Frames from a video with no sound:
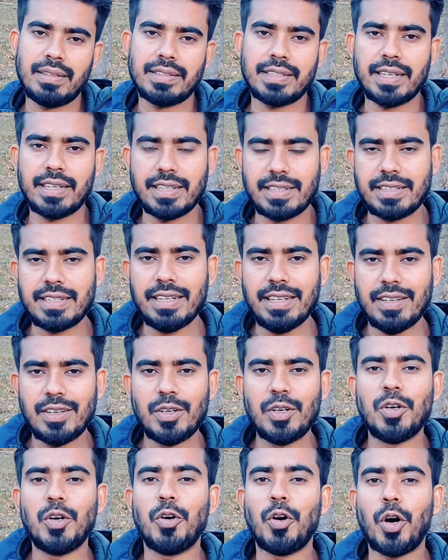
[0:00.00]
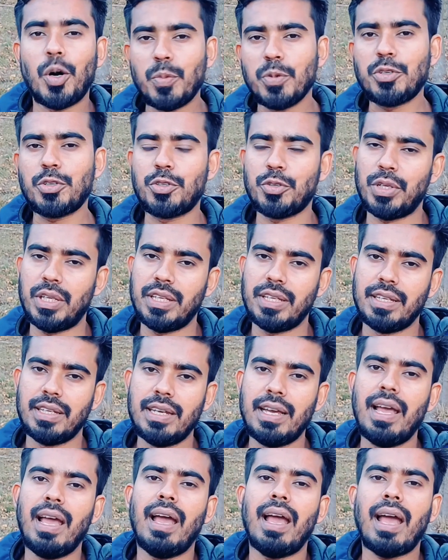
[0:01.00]
সেক্ষেত্রে অবশ্যই
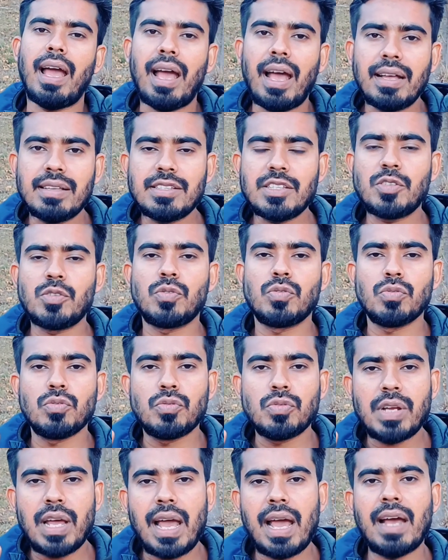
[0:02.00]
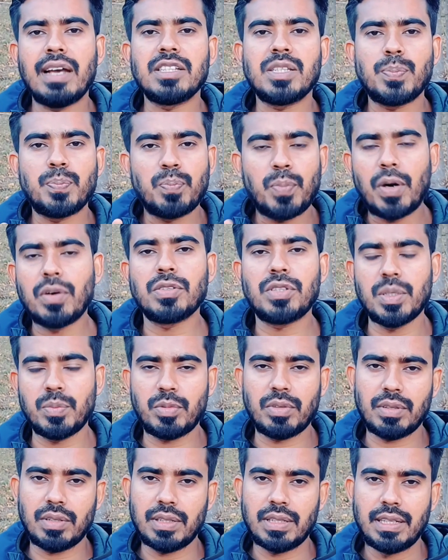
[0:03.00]
অ্যাজ সুন অ্যাজ
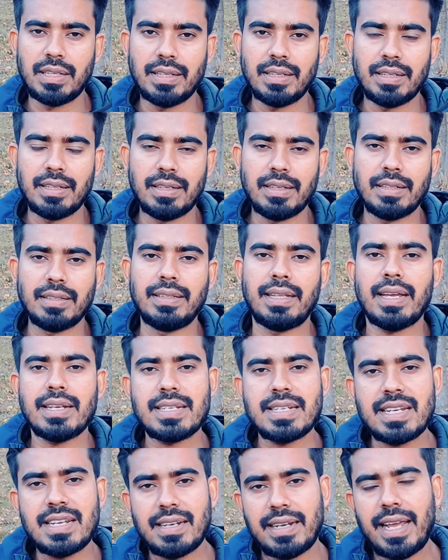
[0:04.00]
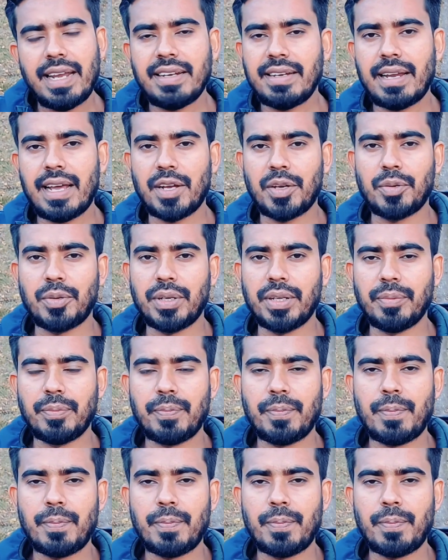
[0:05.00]
পসিবল দেশে লেট না করে